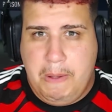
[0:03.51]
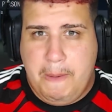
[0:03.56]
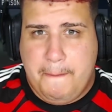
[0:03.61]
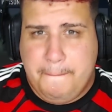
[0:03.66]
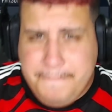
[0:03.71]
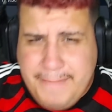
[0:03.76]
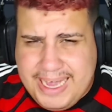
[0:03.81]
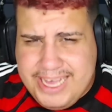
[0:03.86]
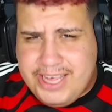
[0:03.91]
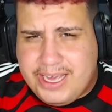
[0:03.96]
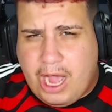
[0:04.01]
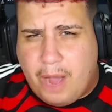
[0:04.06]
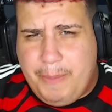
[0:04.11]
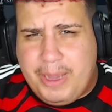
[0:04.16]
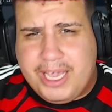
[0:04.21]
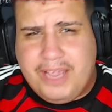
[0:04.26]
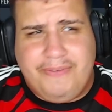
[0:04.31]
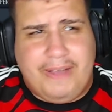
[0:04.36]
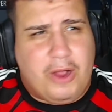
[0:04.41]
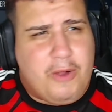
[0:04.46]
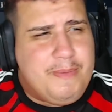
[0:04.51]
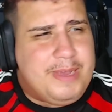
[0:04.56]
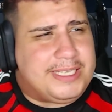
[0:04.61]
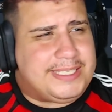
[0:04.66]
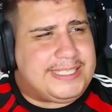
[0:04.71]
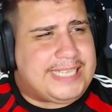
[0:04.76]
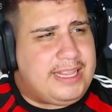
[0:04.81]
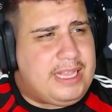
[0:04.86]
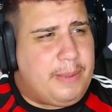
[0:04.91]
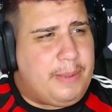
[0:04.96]
Mas calma que vai começar a
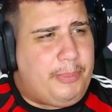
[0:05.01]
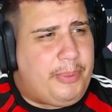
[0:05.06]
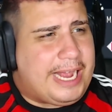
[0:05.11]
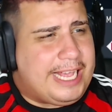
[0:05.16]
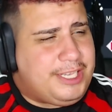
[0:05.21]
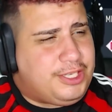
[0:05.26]
temporada de